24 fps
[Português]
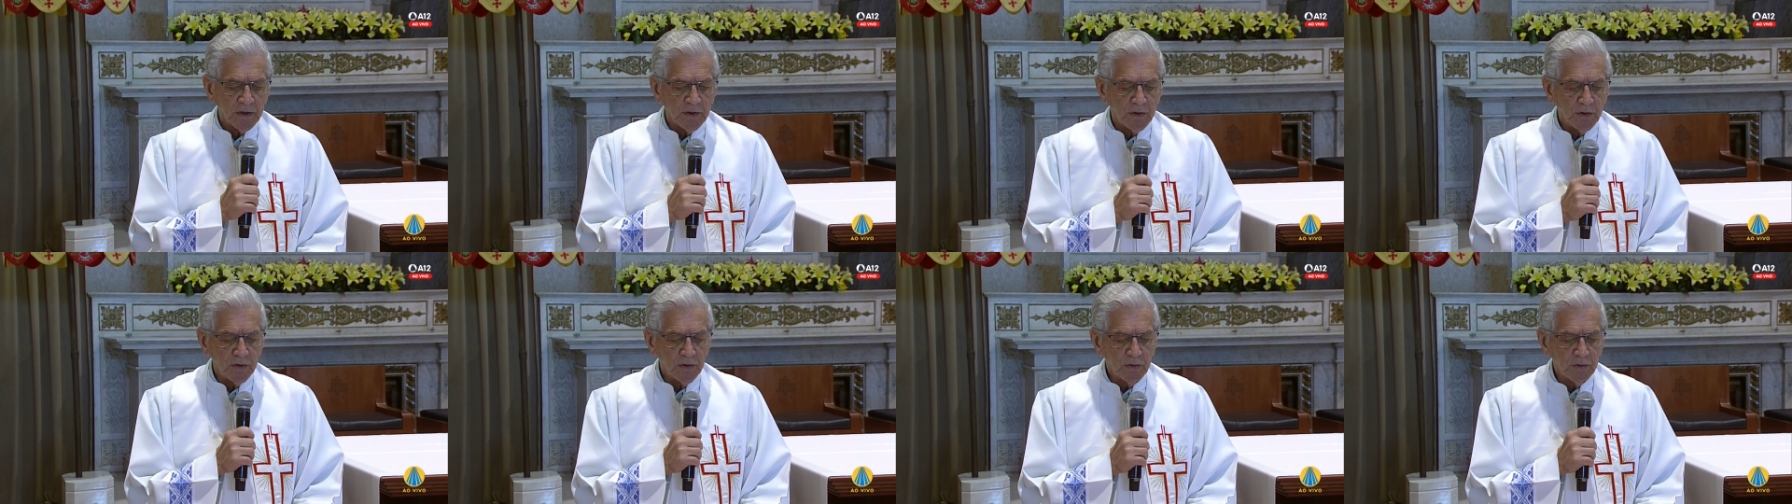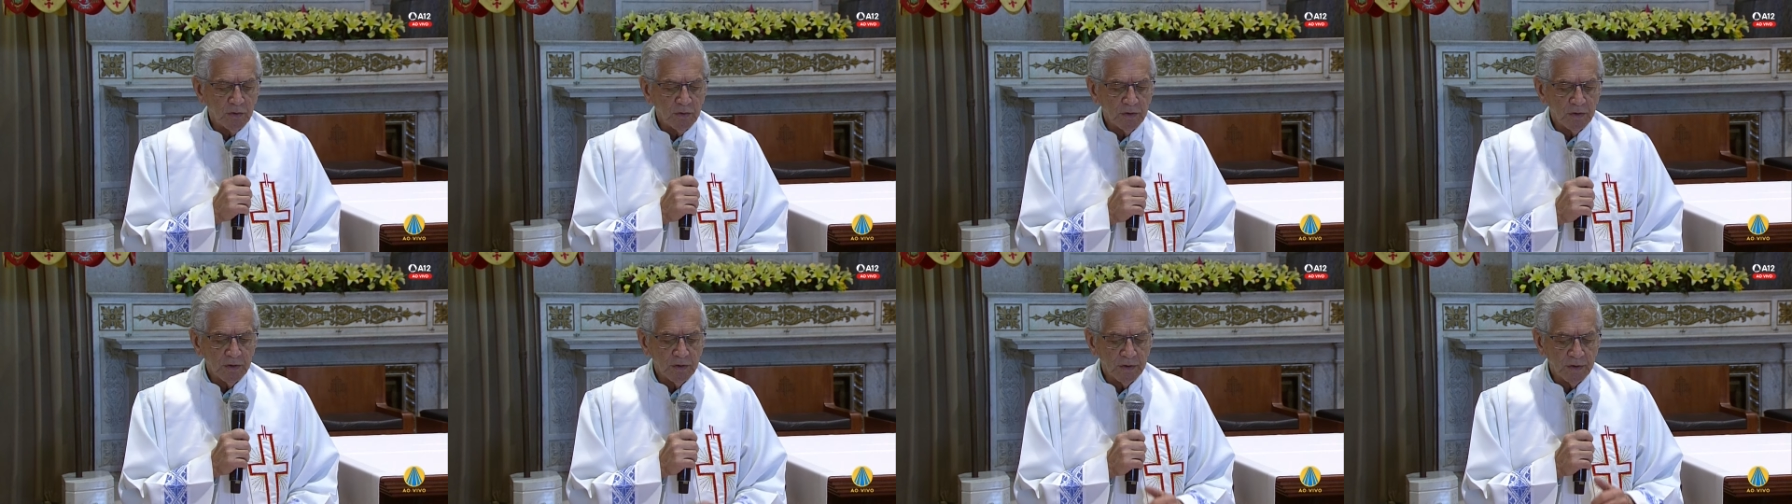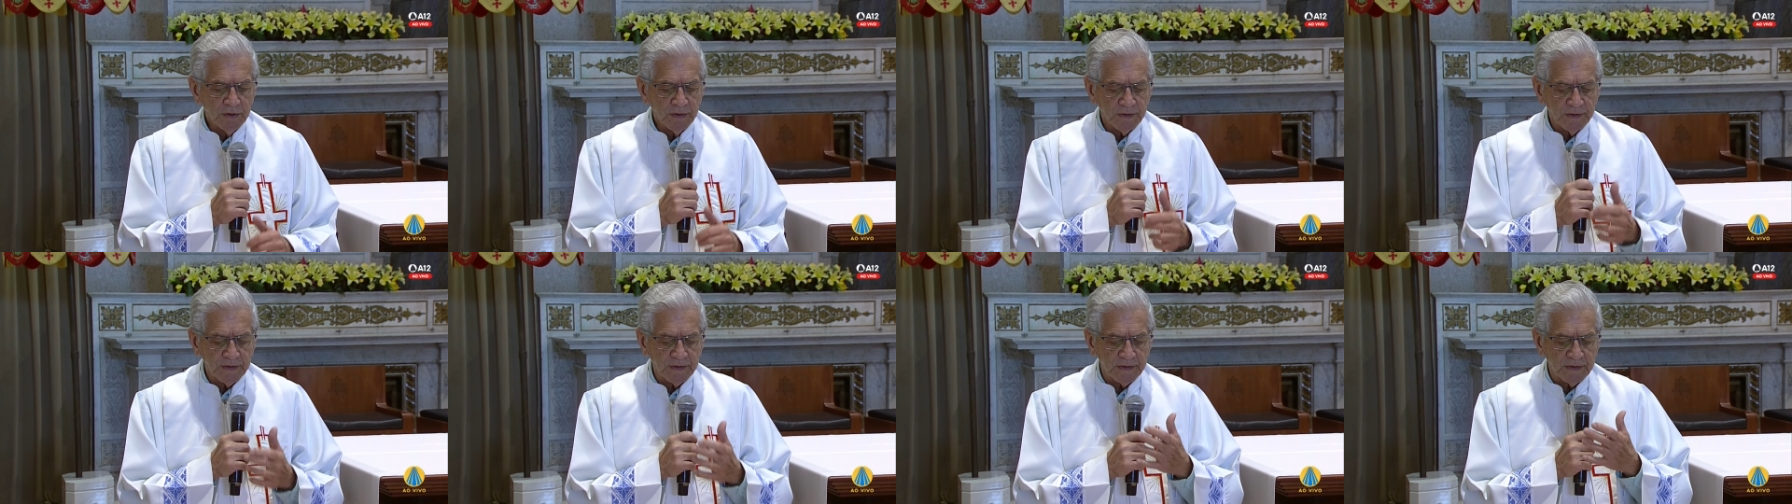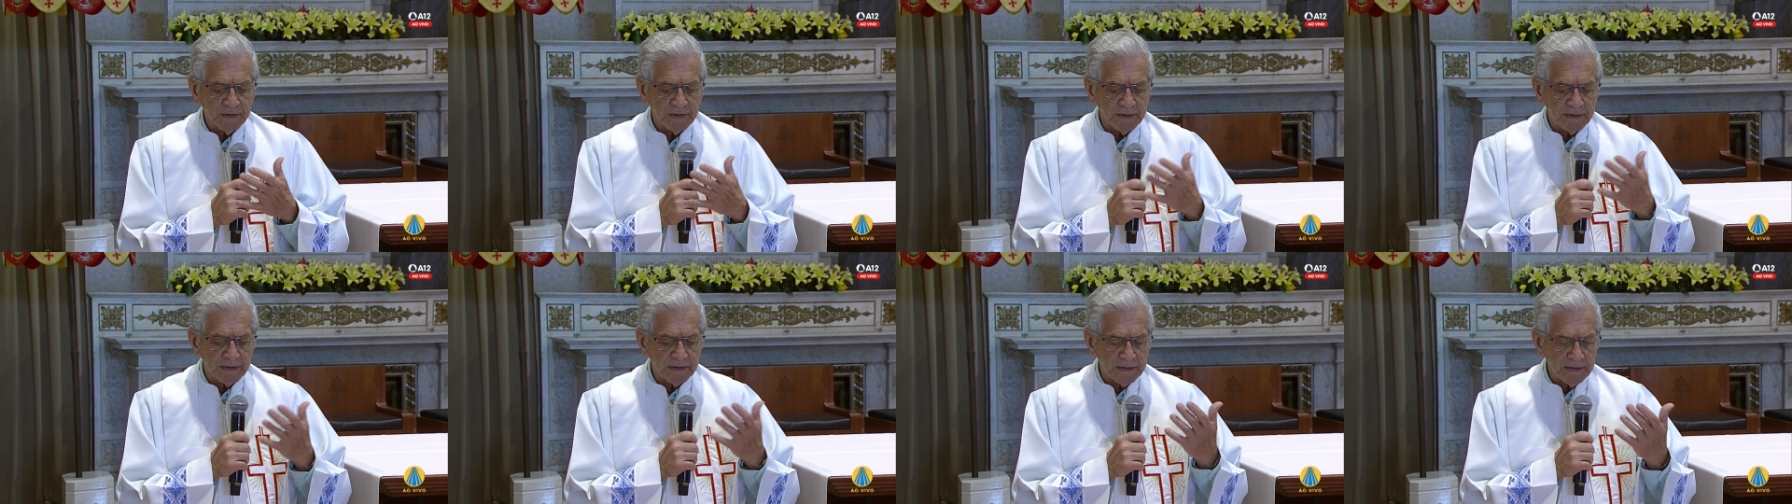
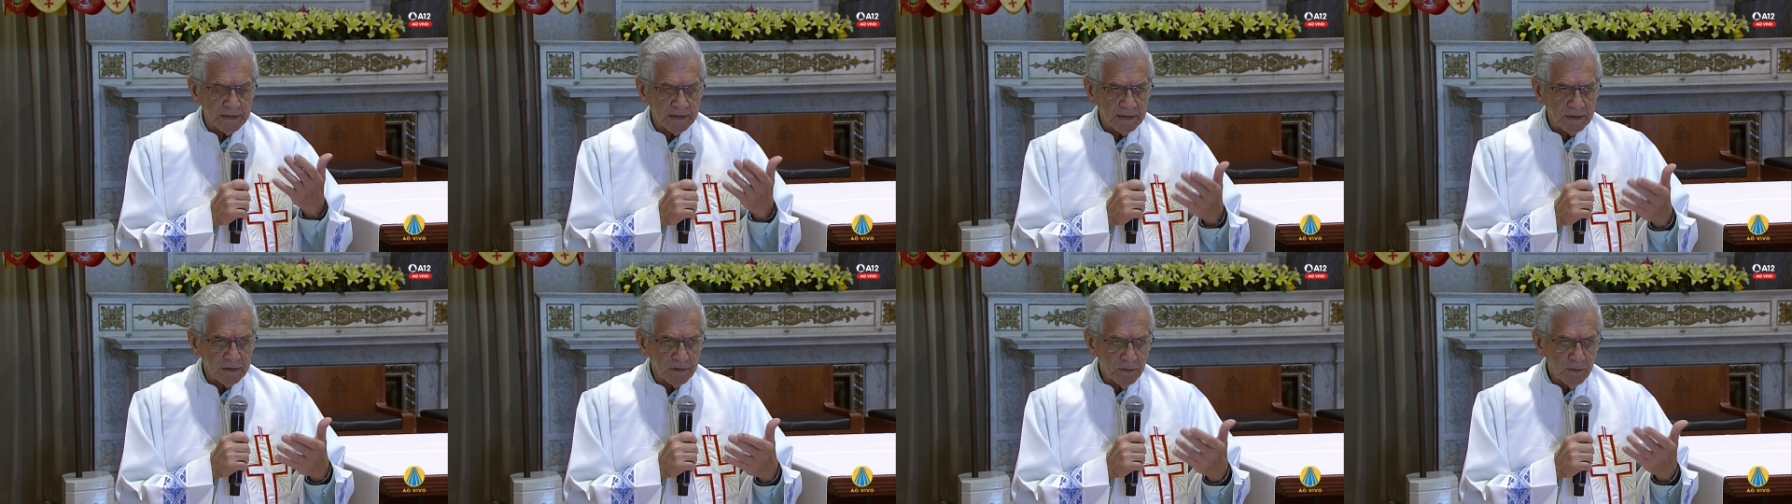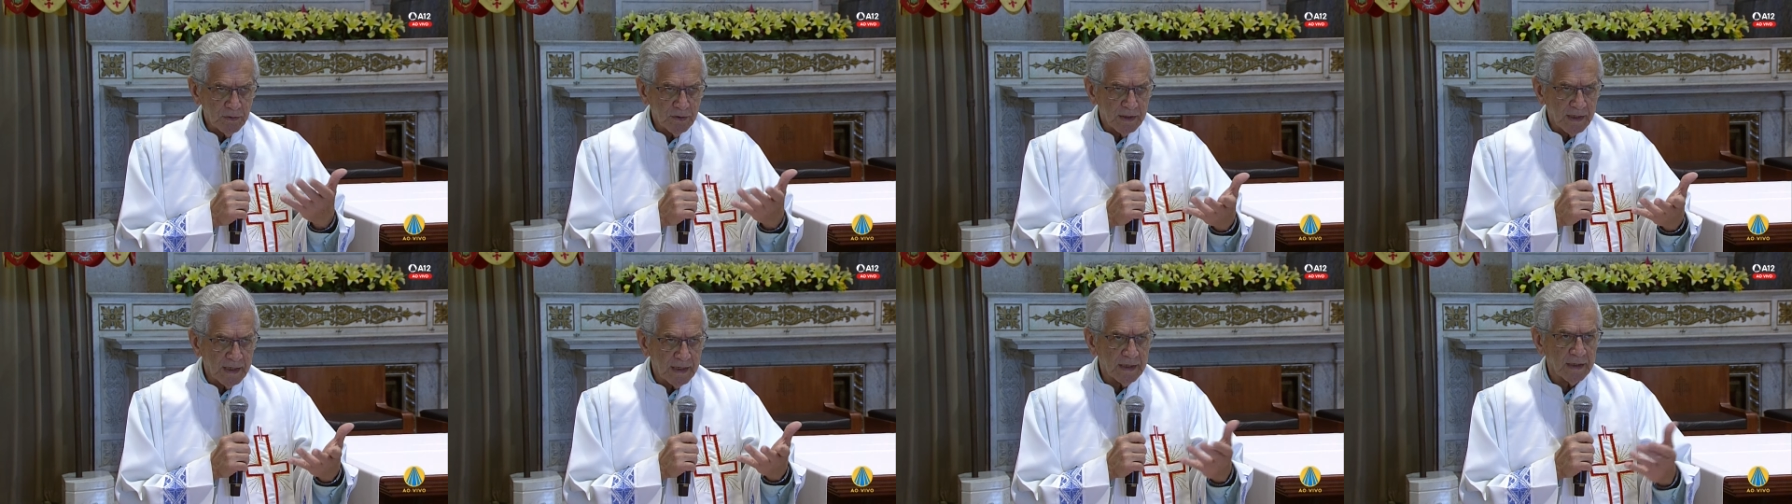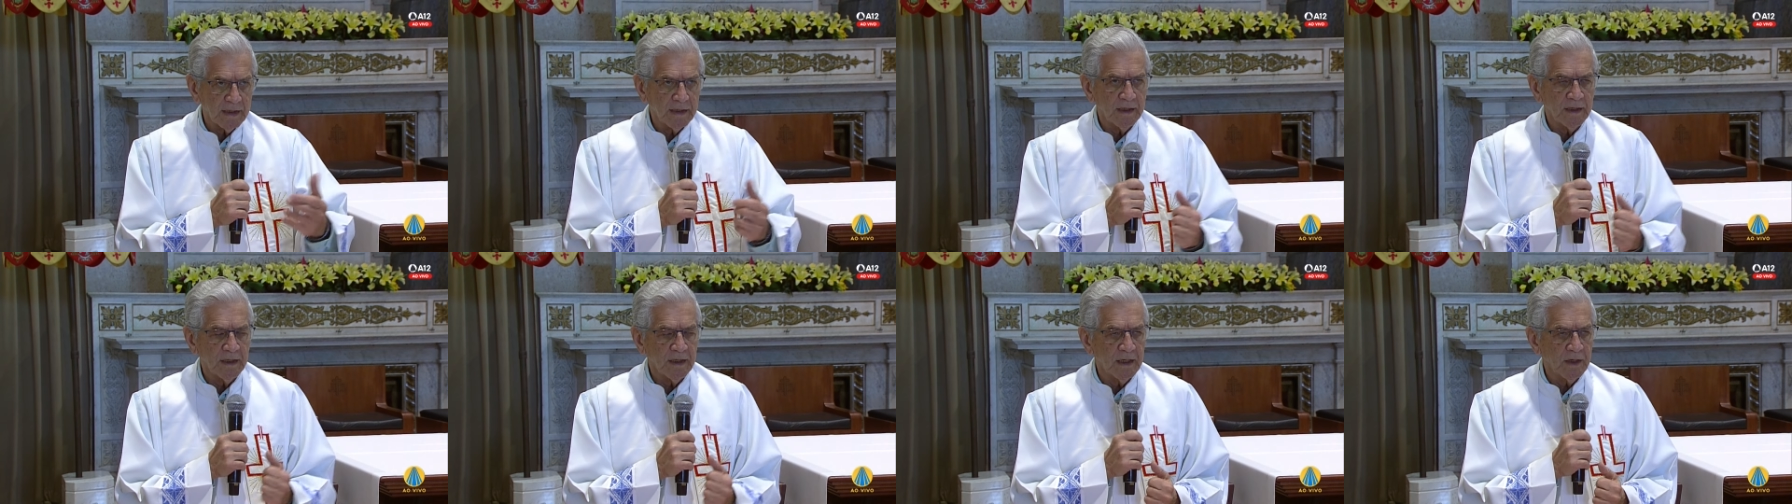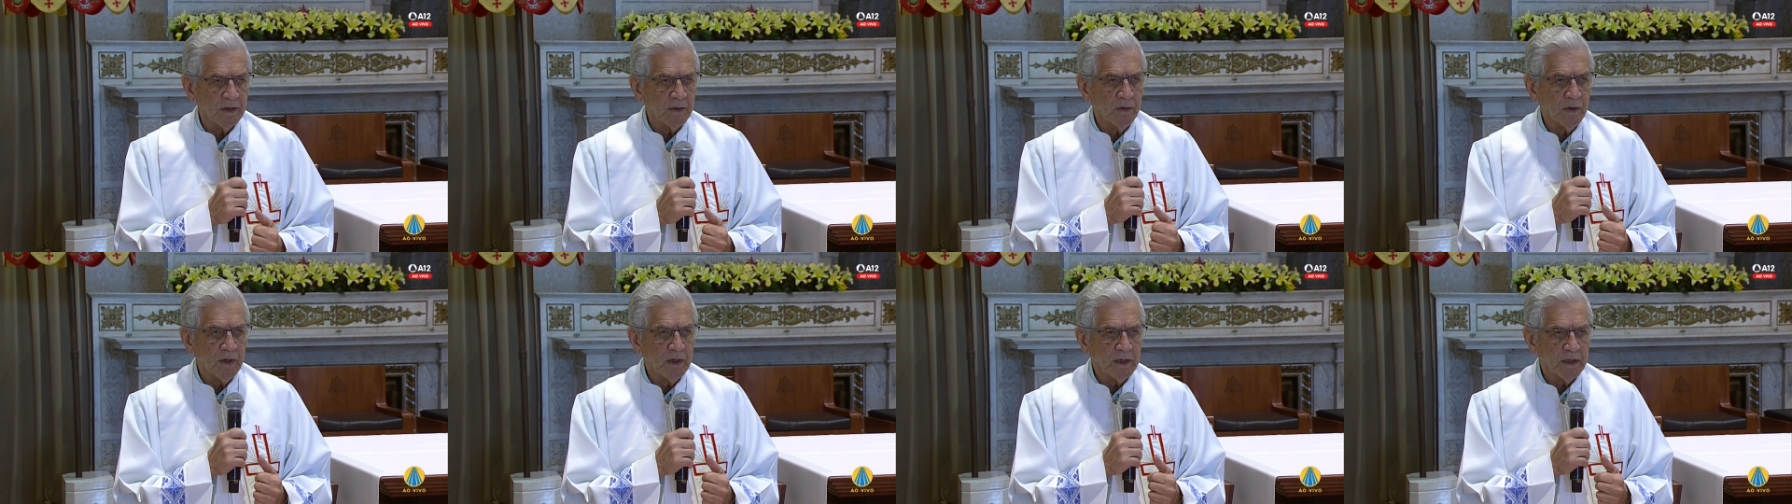nos congrega
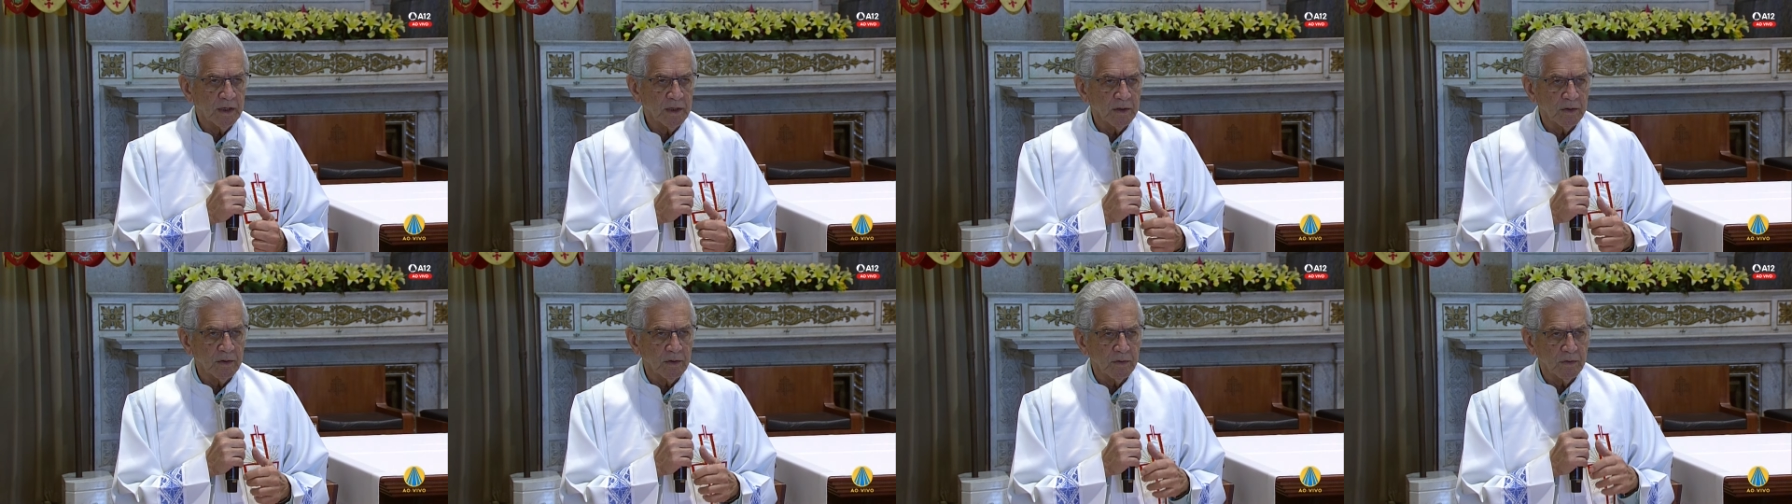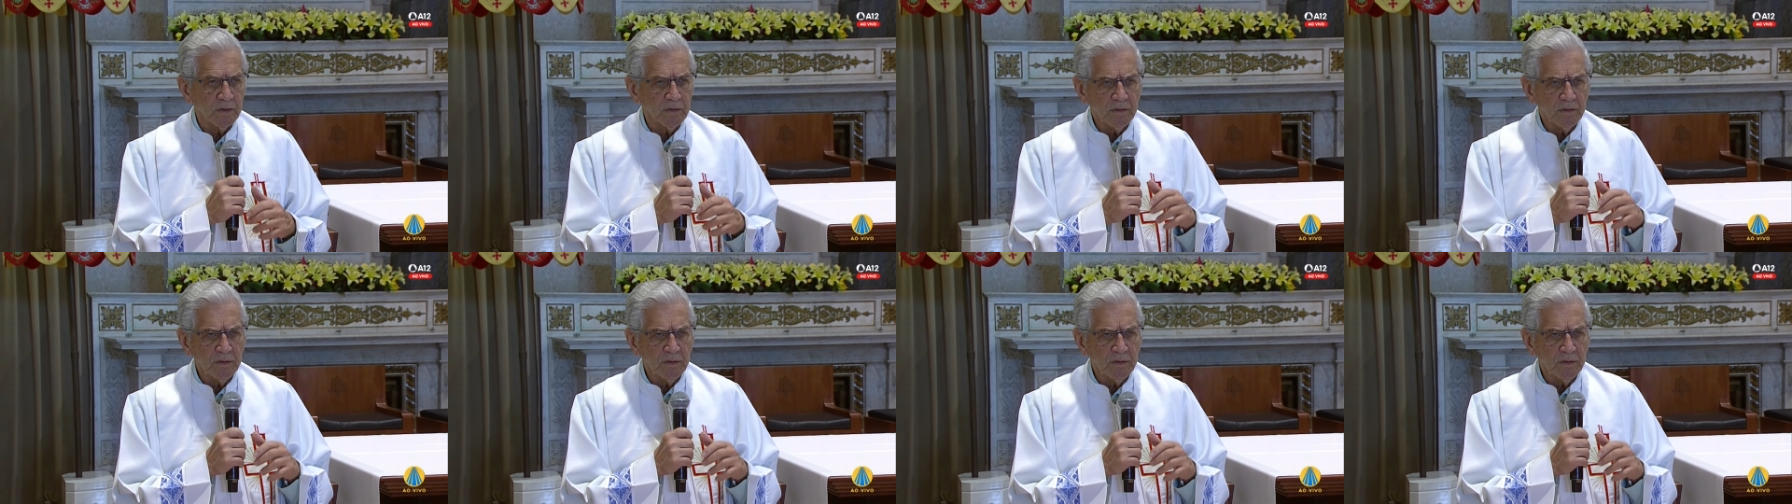agora